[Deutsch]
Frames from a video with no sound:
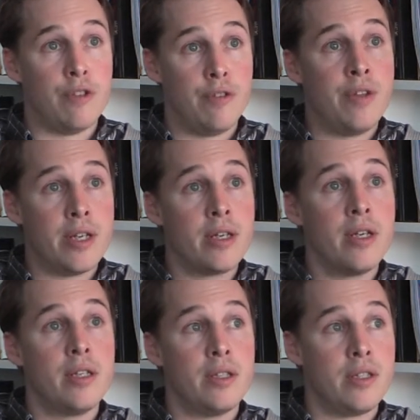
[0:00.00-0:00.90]
wie wir
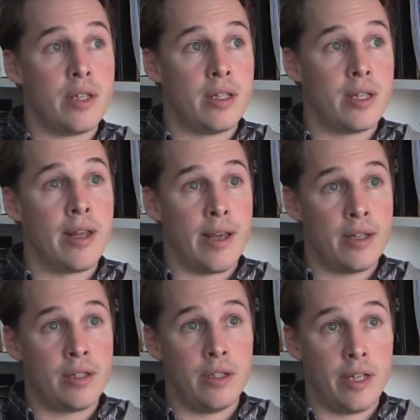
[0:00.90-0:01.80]
diese
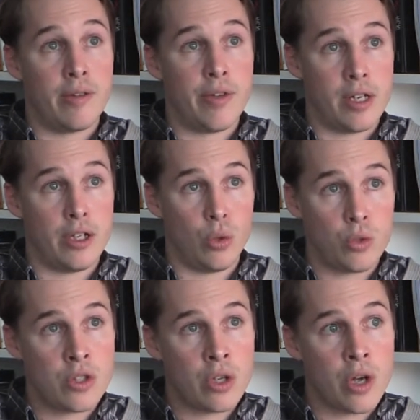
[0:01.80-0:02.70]
intelligenten Dinge wirklich
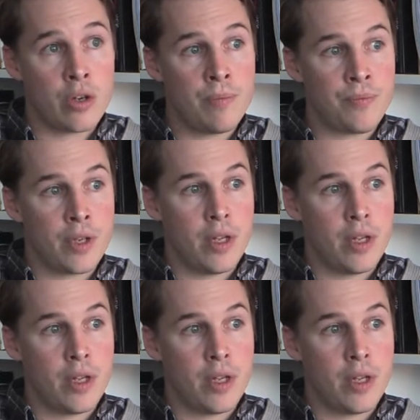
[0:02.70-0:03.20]
nutzen können,